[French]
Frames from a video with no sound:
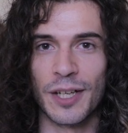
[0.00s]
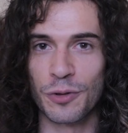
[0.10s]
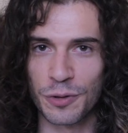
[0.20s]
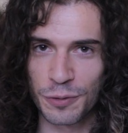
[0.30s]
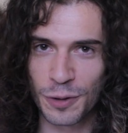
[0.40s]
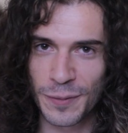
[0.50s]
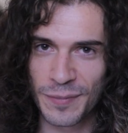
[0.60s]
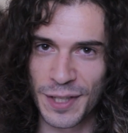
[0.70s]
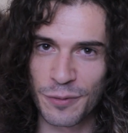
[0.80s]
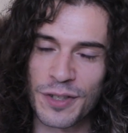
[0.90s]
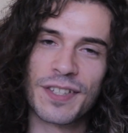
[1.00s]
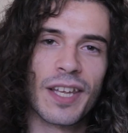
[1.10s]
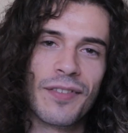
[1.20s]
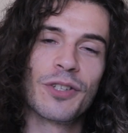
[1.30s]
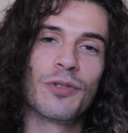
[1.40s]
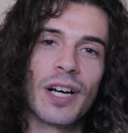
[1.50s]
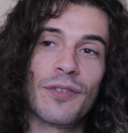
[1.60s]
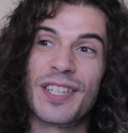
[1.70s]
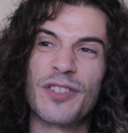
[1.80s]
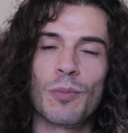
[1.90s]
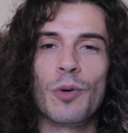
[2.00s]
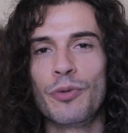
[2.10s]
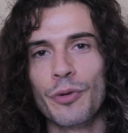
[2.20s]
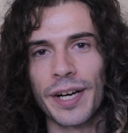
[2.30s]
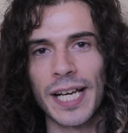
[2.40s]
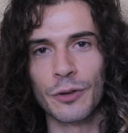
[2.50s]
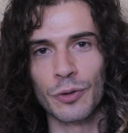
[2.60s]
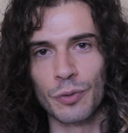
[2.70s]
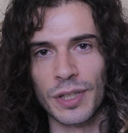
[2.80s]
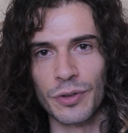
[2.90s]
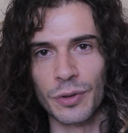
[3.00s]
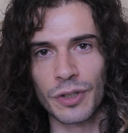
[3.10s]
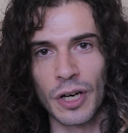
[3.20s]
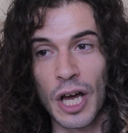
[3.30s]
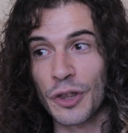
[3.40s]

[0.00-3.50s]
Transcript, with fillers: Et je te vois, cette fois-ci, avec ce rêve qui semble plus réel que tous les autres,